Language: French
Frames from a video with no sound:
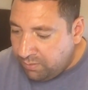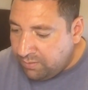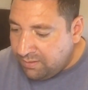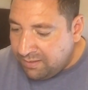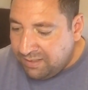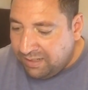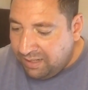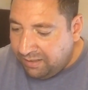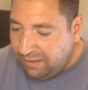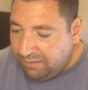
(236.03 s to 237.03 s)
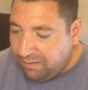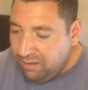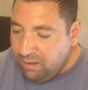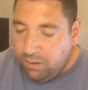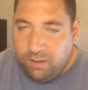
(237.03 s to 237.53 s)
euh, ça c'est clair et net
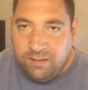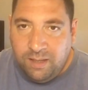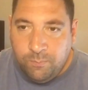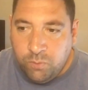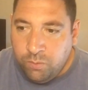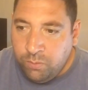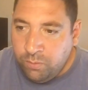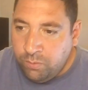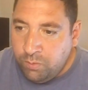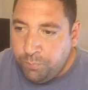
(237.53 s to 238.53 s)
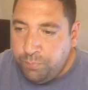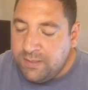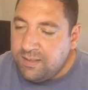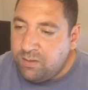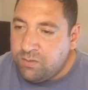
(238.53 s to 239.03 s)
en termes de,
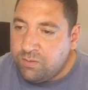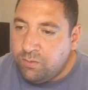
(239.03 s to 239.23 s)
puissance,